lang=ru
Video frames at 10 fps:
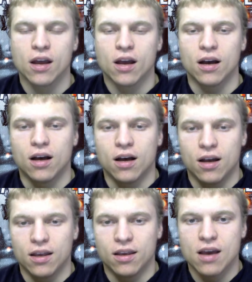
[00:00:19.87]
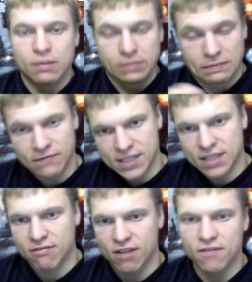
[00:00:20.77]
А, я
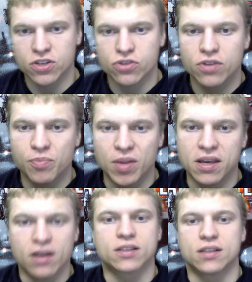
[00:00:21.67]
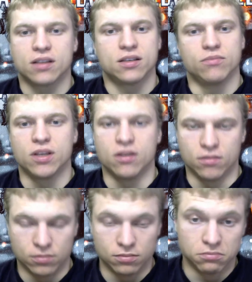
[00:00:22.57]
видел твои видео, неплохие, кстати, мне
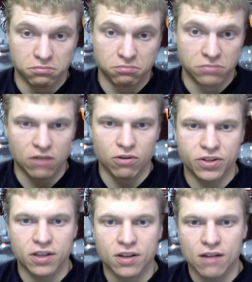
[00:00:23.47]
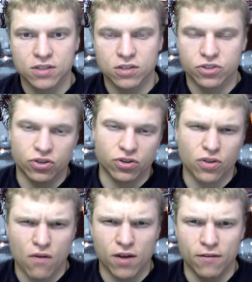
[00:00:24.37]
ну, довольно-таки нравится, что-то
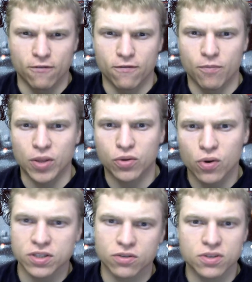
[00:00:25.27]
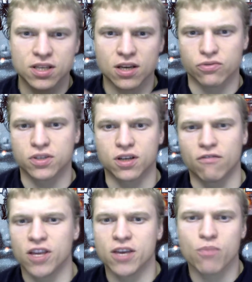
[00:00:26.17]
новое в подходе, то есть нету этих
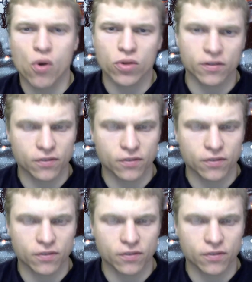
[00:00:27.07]
выебонов,